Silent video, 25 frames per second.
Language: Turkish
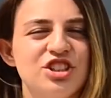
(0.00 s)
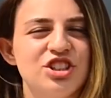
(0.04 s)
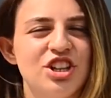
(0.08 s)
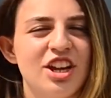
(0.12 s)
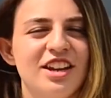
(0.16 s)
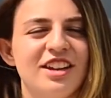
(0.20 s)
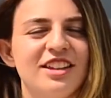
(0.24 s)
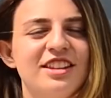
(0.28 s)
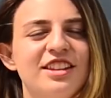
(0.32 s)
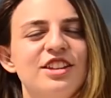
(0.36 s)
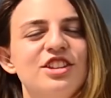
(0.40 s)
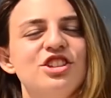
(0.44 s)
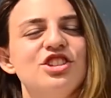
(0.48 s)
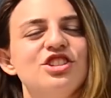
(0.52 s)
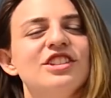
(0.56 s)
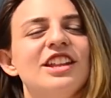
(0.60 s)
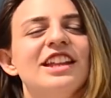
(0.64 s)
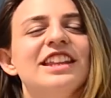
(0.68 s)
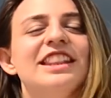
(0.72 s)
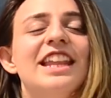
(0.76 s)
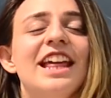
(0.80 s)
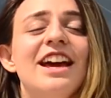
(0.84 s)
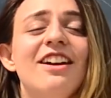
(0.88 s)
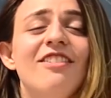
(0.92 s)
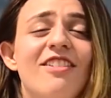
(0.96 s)
şehrin
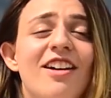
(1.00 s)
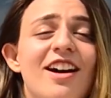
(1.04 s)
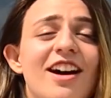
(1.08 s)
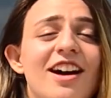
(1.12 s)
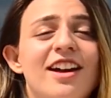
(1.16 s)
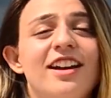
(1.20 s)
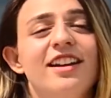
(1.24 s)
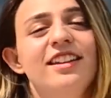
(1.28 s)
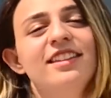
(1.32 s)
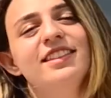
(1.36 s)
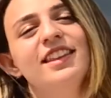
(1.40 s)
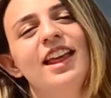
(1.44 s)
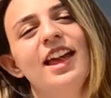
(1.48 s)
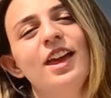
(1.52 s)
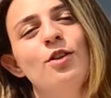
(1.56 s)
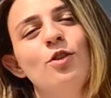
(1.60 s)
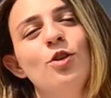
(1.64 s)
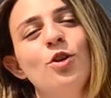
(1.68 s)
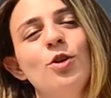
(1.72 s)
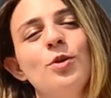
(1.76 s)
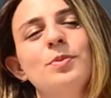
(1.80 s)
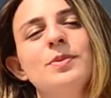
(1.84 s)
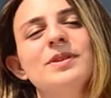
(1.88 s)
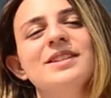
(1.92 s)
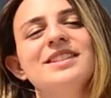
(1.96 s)
içinde ne var ne
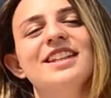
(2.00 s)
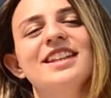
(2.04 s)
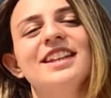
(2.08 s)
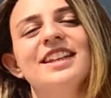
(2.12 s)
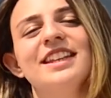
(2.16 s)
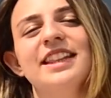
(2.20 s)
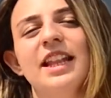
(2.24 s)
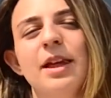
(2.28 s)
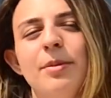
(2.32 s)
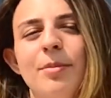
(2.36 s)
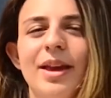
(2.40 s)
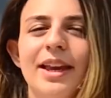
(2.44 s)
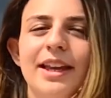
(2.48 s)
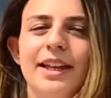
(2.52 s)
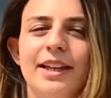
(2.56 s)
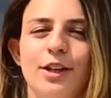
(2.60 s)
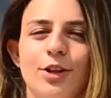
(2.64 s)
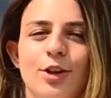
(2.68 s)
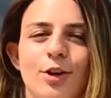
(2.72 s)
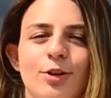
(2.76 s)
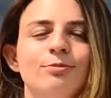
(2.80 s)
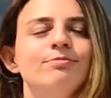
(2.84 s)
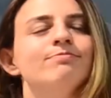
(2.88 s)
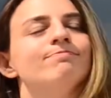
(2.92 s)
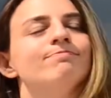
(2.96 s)
yok bizleri ne bekliyor.